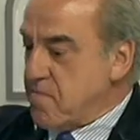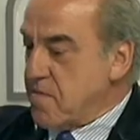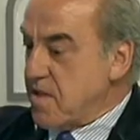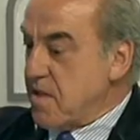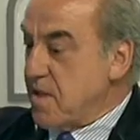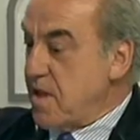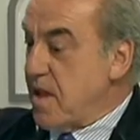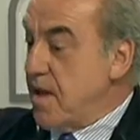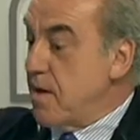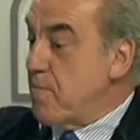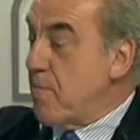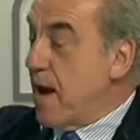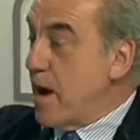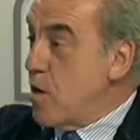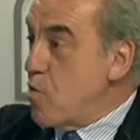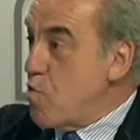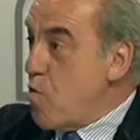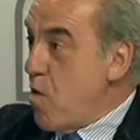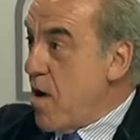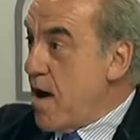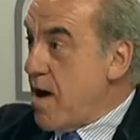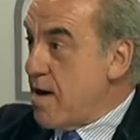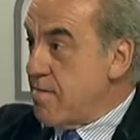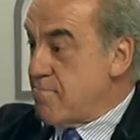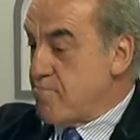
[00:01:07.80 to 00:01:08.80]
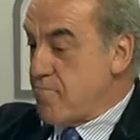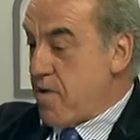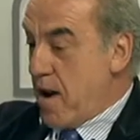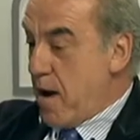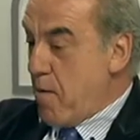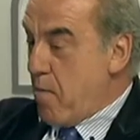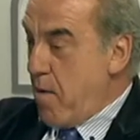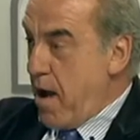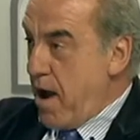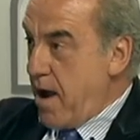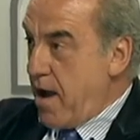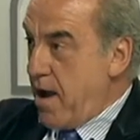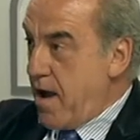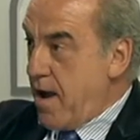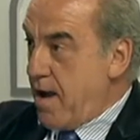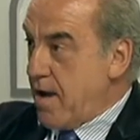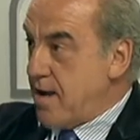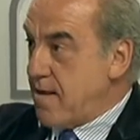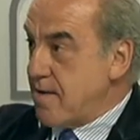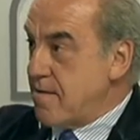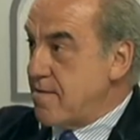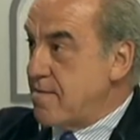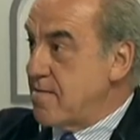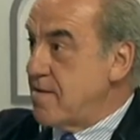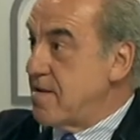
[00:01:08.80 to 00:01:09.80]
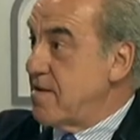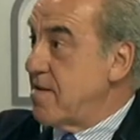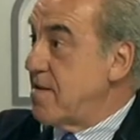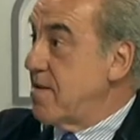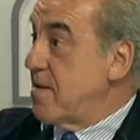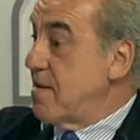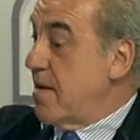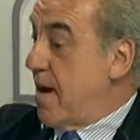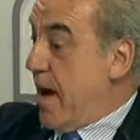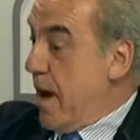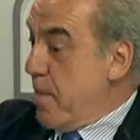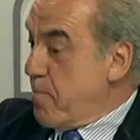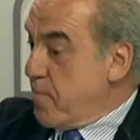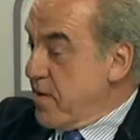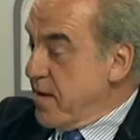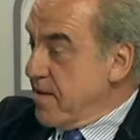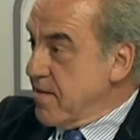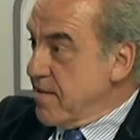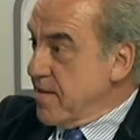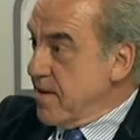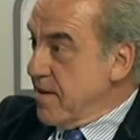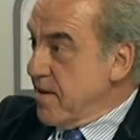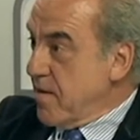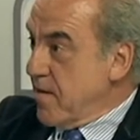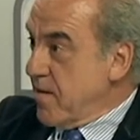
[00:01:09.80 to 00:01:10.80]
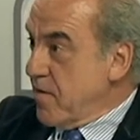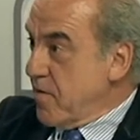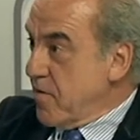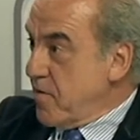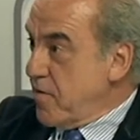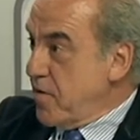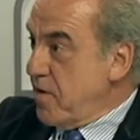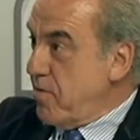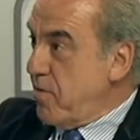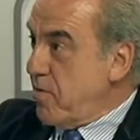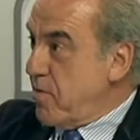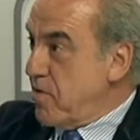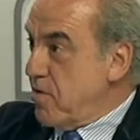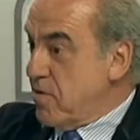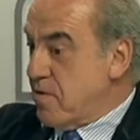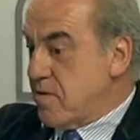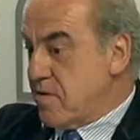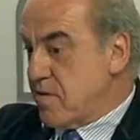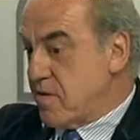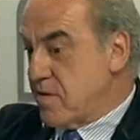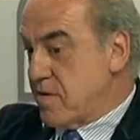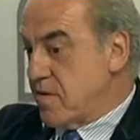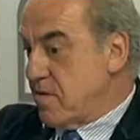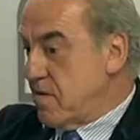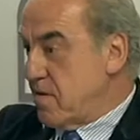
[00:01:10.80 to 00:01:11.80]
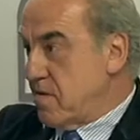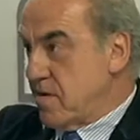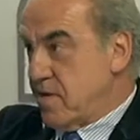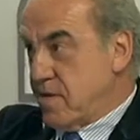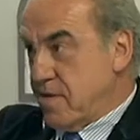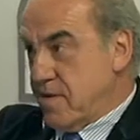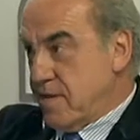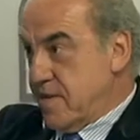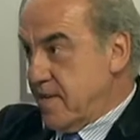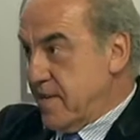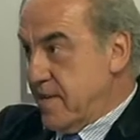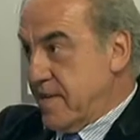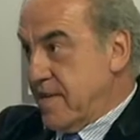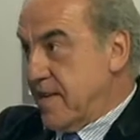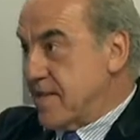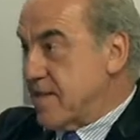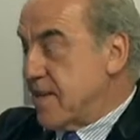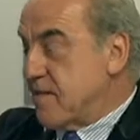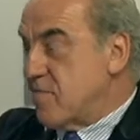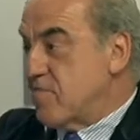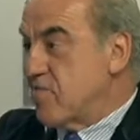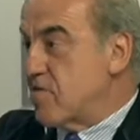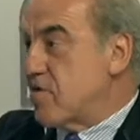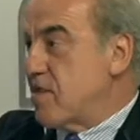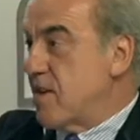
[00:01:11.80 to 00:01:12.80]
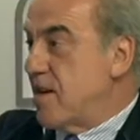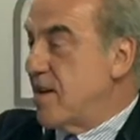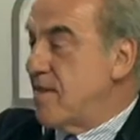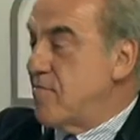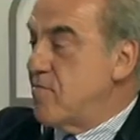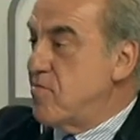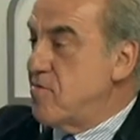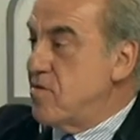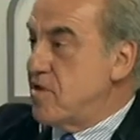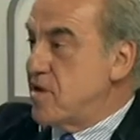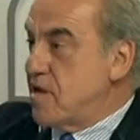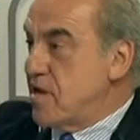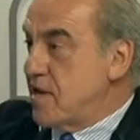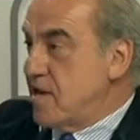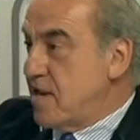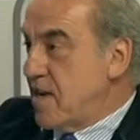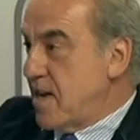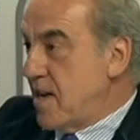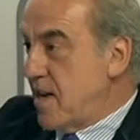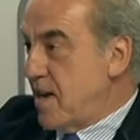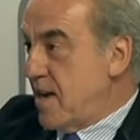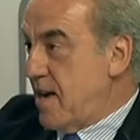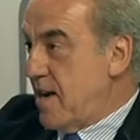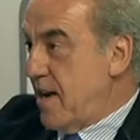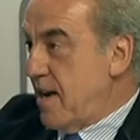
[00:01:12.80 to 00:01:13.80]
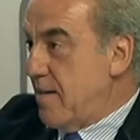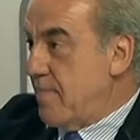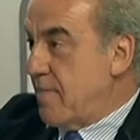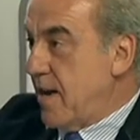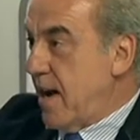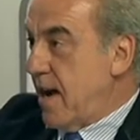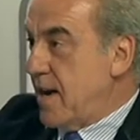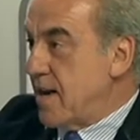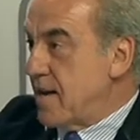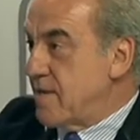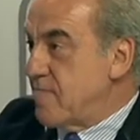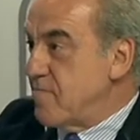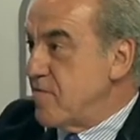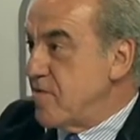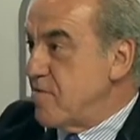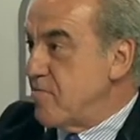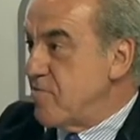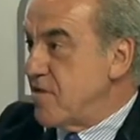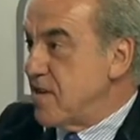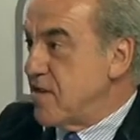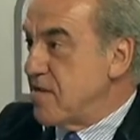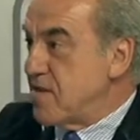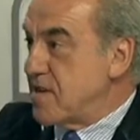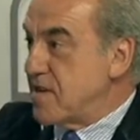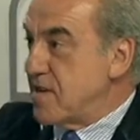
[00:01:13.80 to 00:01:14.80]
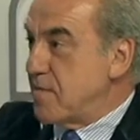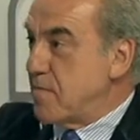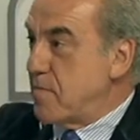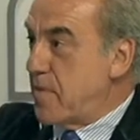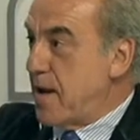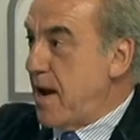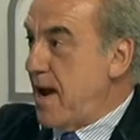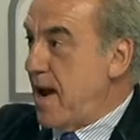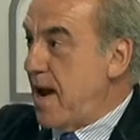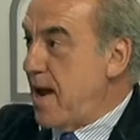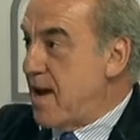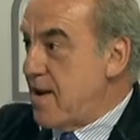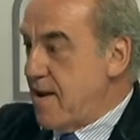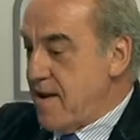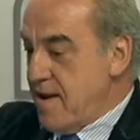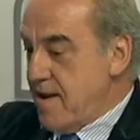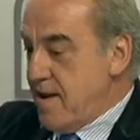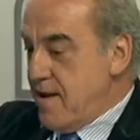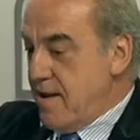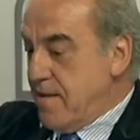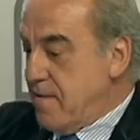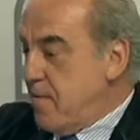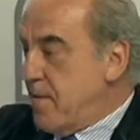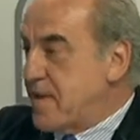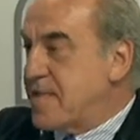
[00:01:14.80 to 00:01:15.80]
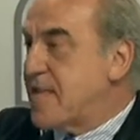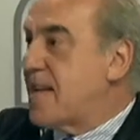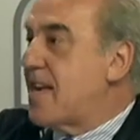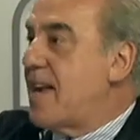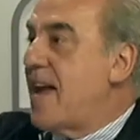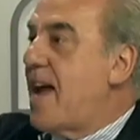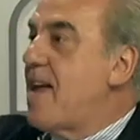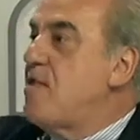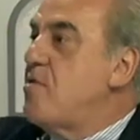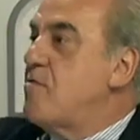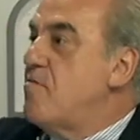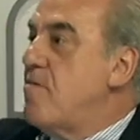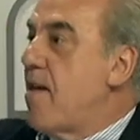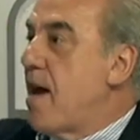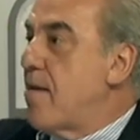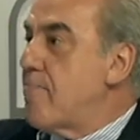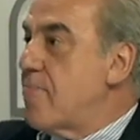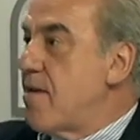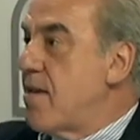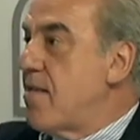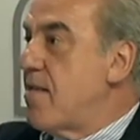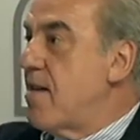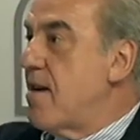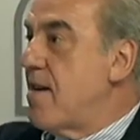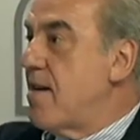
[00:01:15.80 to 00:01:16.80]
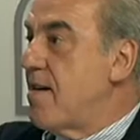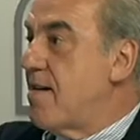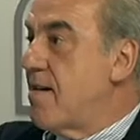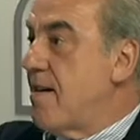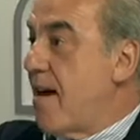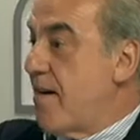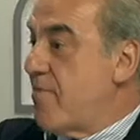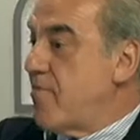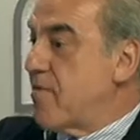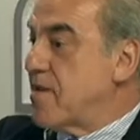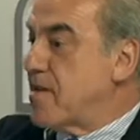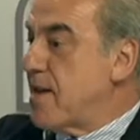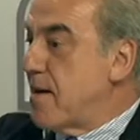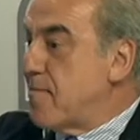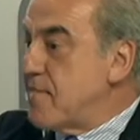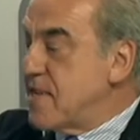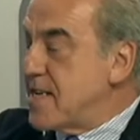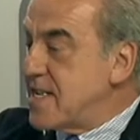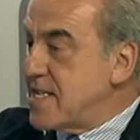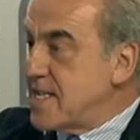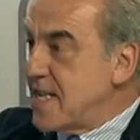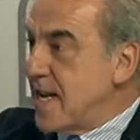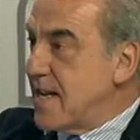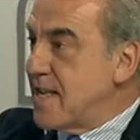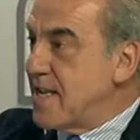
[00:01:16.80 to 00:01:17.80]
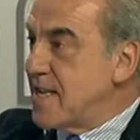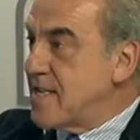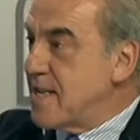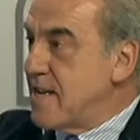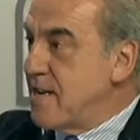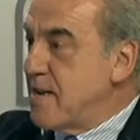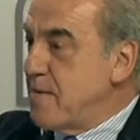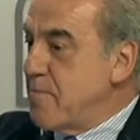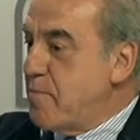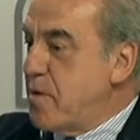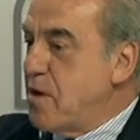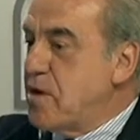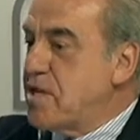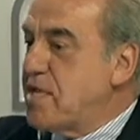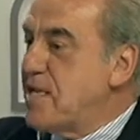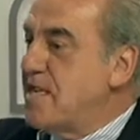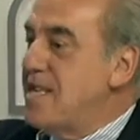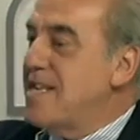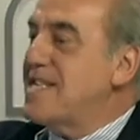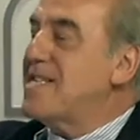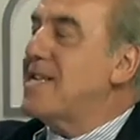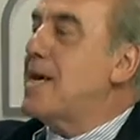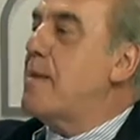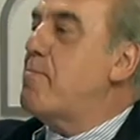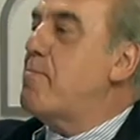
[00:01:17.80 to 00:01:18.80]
evalúa, trabaja, aprende oficios, eh, que te guste la música, labrar es muy bueno y sembrar. Te vas creando una vida, haces amistades, pero sin esa